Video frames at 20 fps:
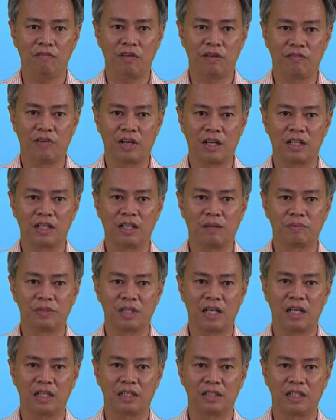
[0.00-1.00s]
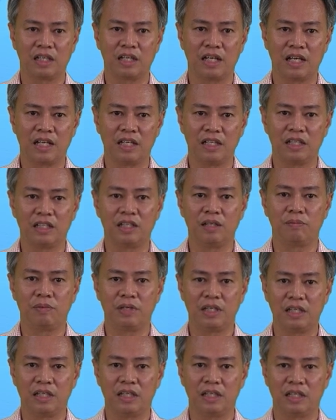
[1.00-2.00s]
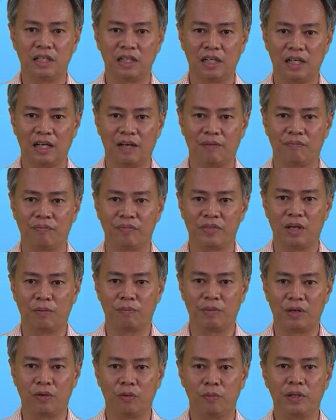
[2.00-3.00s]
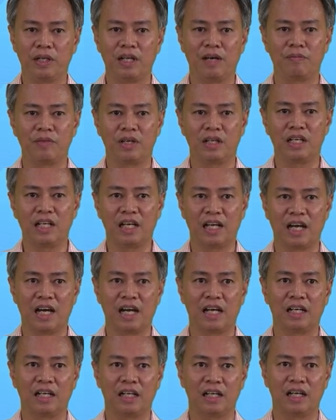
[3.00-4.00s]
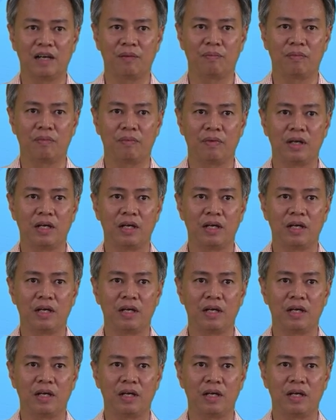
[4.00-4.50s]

ไฟฟ้าระดับชาติเช่น NEDP นะครับ อย่างเป็นรูปธรรมอีกหนึ่งงานนะครับ